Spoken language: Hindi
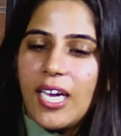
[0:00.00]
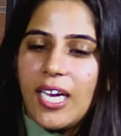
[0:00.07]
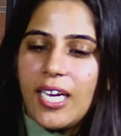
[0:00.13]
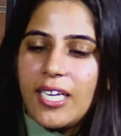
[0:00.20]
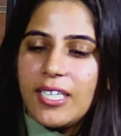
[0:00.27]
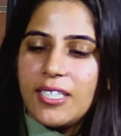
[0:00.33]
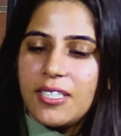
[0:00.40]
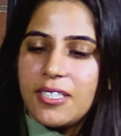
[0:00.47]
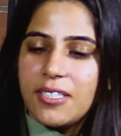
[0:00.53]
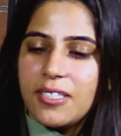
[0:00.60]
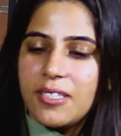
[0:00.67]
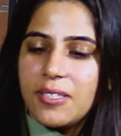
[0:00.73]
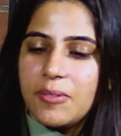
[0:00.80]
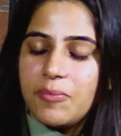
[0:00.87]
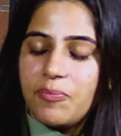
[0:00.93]
And
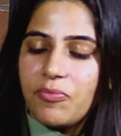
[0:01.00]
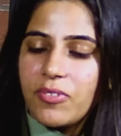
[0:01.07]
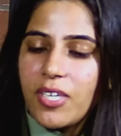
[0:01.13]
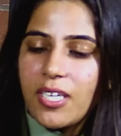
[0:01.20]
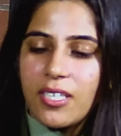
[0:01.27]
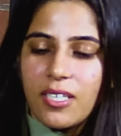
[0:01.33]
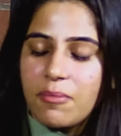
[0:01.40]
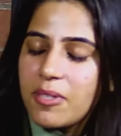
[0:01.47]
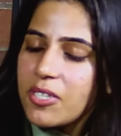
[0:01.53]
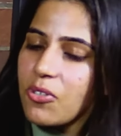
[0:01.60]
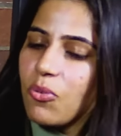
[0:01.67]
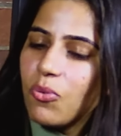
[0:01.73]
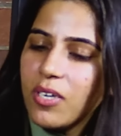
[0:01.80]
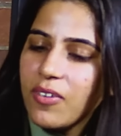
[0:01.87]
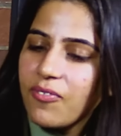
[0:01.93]
uh, I did my
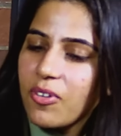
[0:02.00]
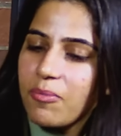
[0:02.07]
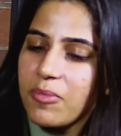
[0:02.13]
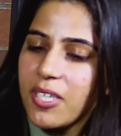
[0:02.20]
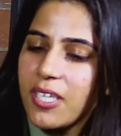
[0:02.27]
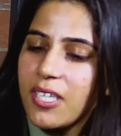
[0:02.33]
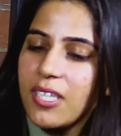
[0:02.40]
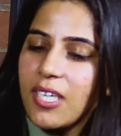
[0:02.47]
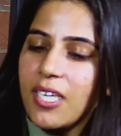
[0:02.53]
schooling from there.